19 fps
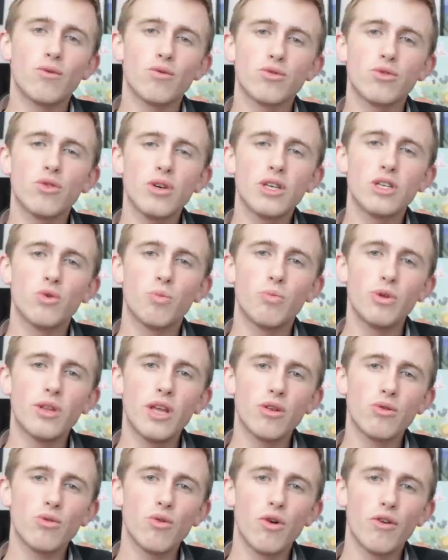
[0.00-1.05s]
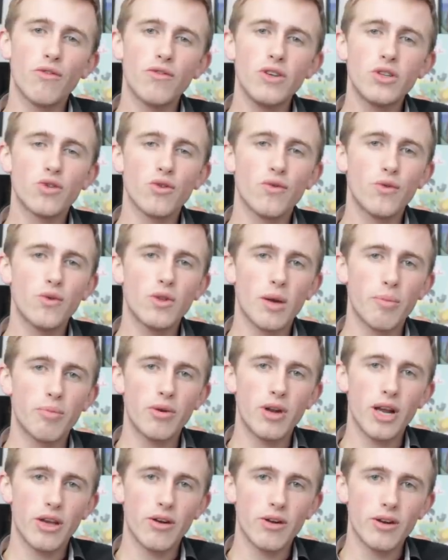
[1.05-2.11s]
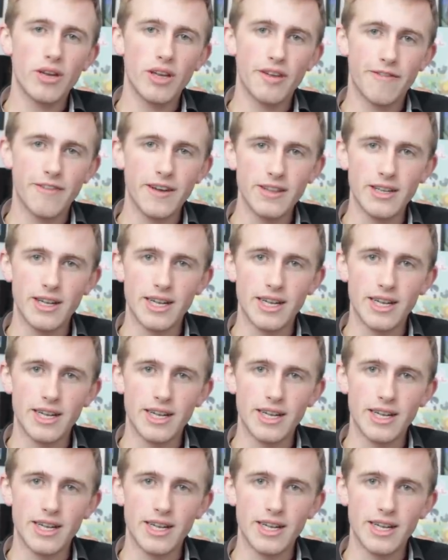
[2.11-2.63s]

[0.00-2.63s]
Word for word: On sent qu'ils ont peut-être eu envie de se foutre un peu de la gueule des fans